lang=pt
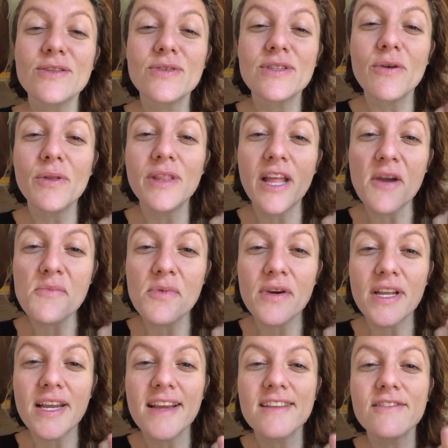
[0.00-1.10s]
o seu tempo
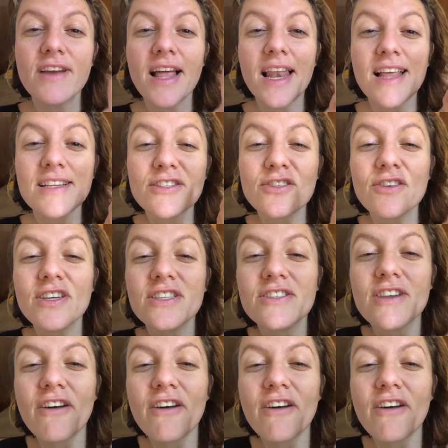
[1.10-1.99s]
criando relações de